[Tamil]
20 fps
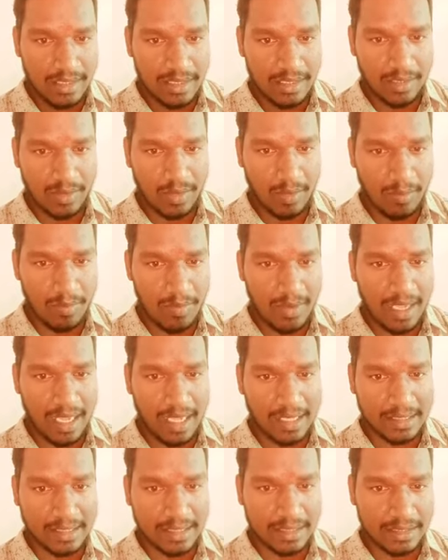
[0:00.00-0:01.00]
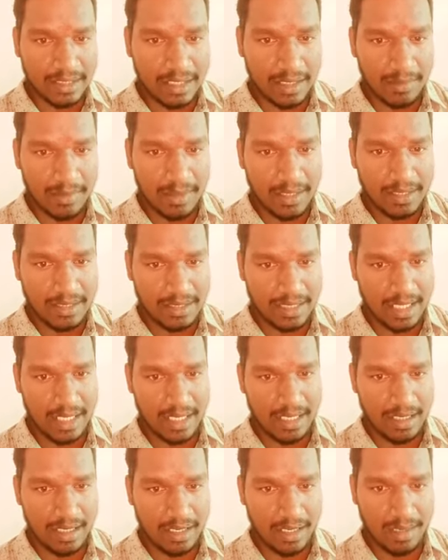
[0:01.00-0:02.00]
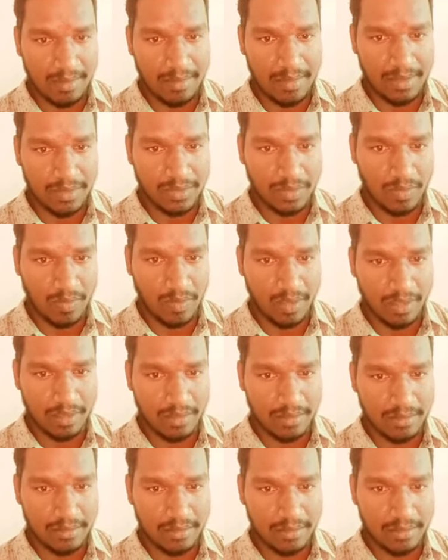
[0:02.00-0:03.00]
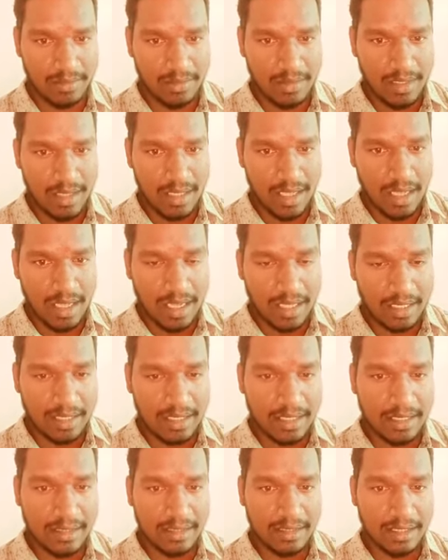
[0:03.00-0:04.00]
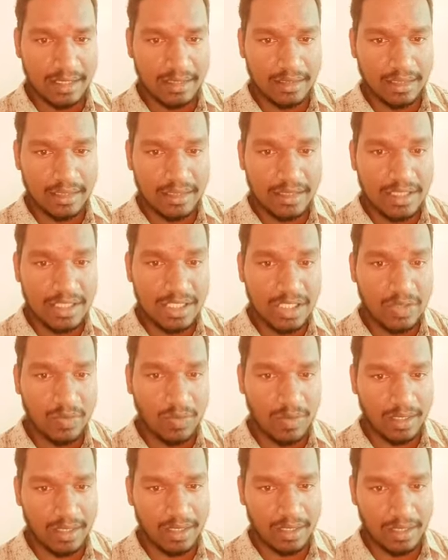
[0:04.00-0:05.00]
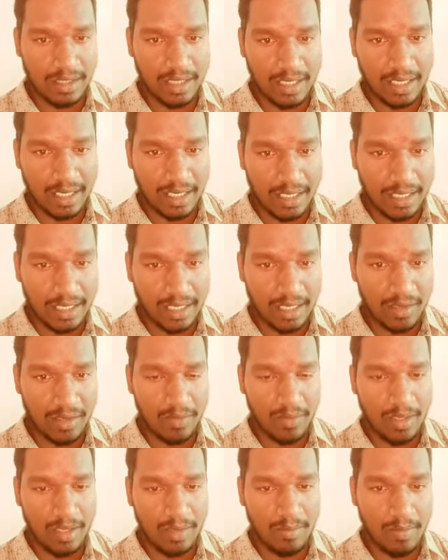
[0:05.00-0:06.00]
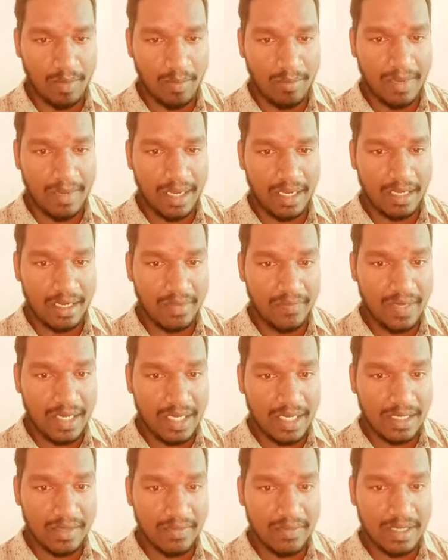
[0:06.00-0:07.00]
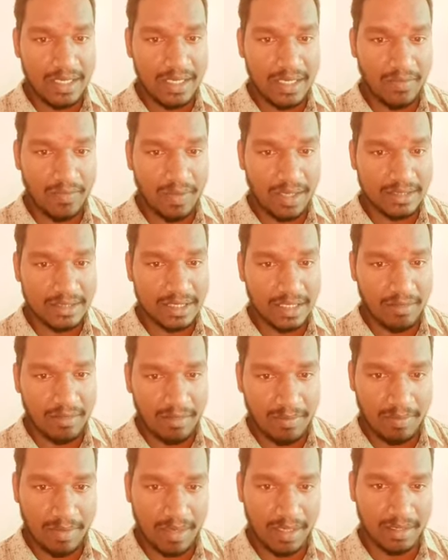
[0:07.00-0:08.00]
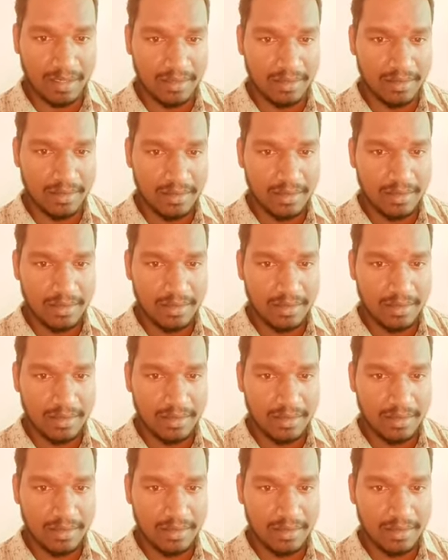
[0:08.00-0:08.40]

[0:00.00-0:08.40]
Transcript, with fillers: இது ரொம்ப அறக்கத்தனமான செயல் அப்படின்னு சொல்லுவாங்க அரக்கத்தனத்தை திட்டுவாங்க அறக்கர்களுடைய பொம்மைகளை வீட்டுக்கு வெளியில் வாசலை வைப்பாங்க